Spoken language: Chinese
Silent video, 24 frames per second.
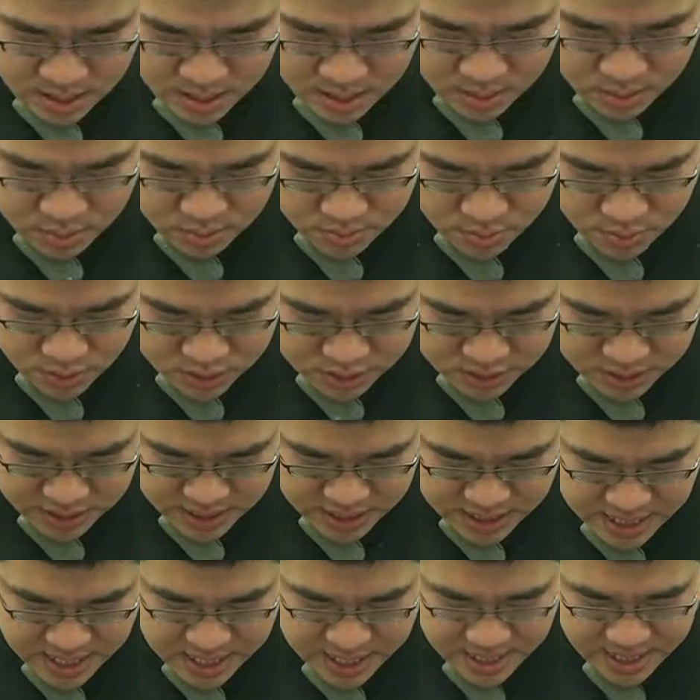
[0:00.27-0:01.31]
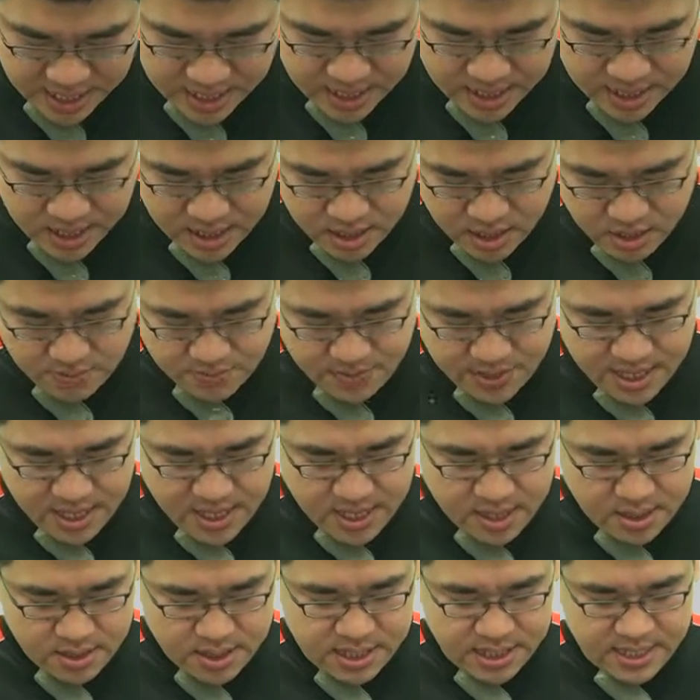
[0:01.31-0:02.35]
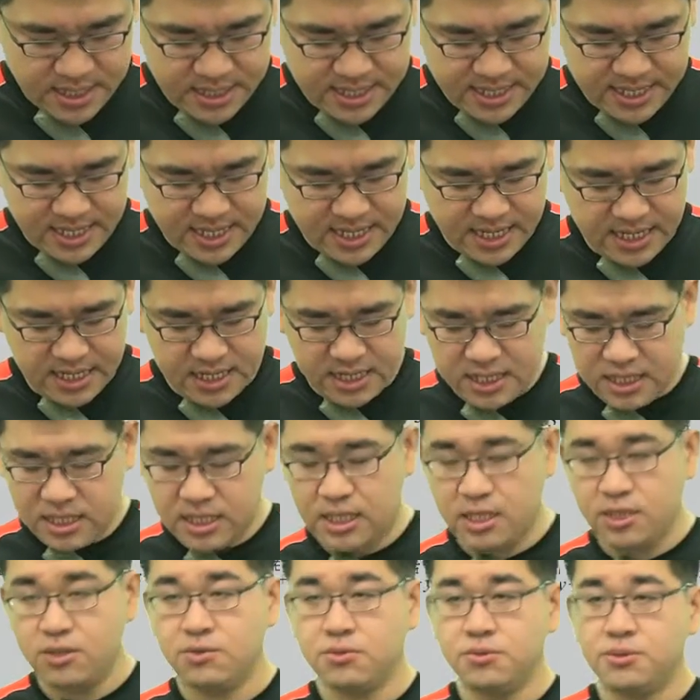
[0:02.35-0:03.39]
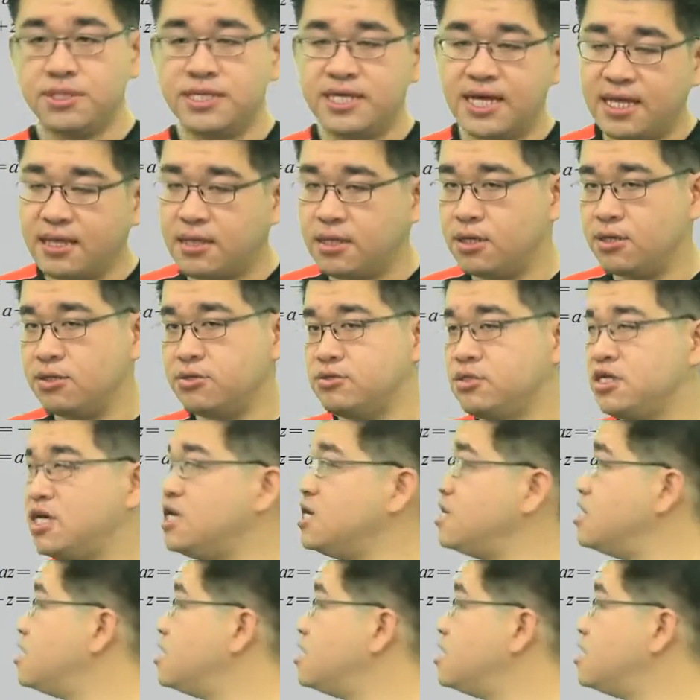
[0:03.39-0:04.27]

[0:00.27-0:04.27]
来，我们往下来看到编号零三零七五三的这